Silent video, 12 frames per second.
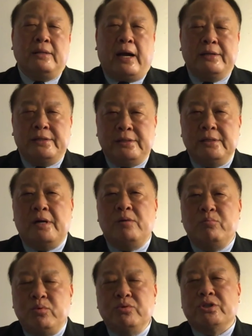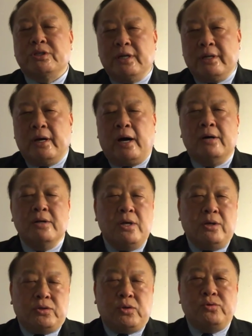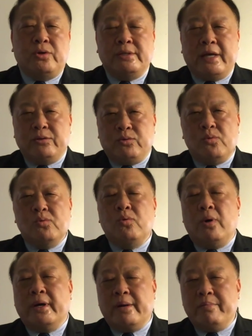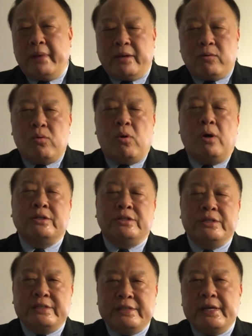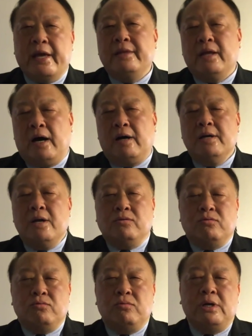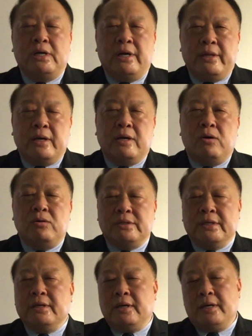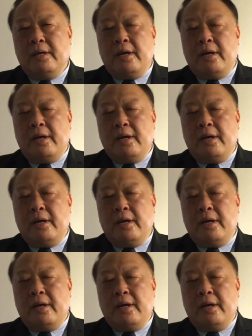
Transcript: 他锲而不舍的啊周旋在中国跟美国之间啊如何能够这个。